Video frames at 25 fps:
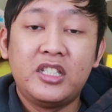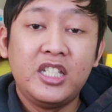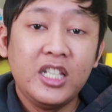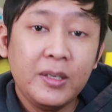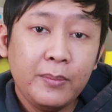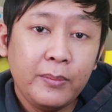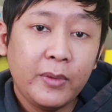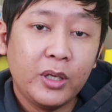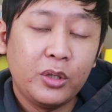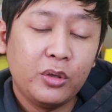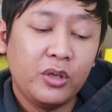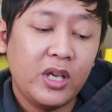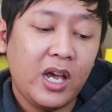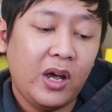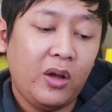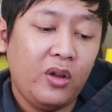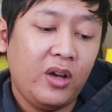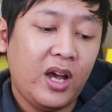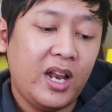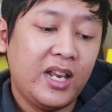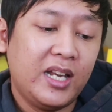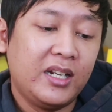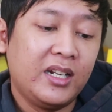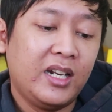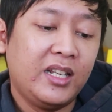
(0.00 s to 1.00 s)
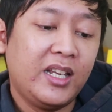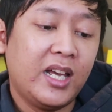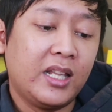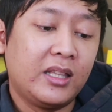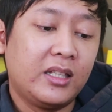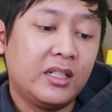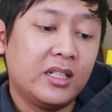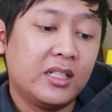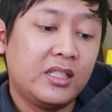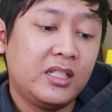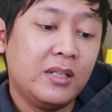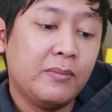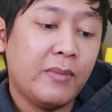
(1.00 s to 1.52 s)
gym gitu ya kalau kalian lihat
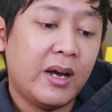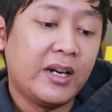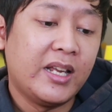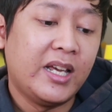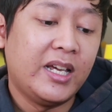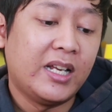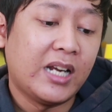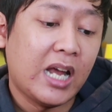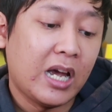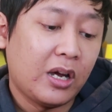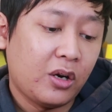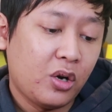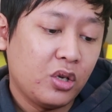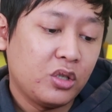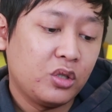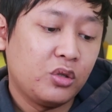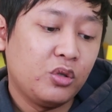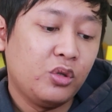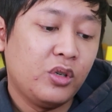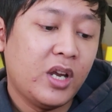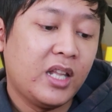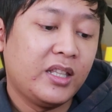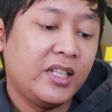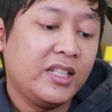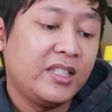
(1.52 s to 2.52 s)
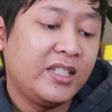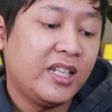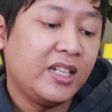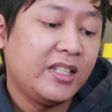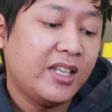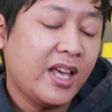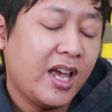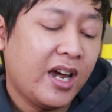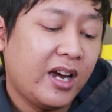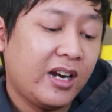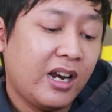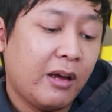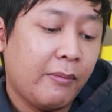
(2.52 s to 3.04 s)
ke gym ada Heracross tuh nanti
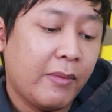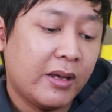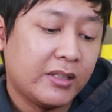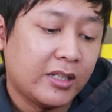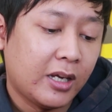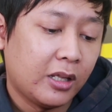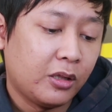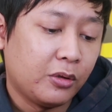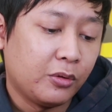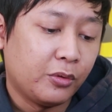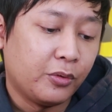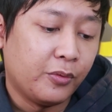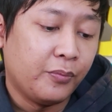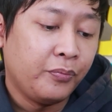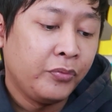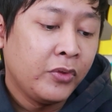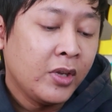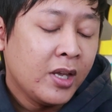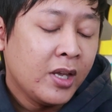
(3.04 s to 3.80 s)
sinnya akan nambah satu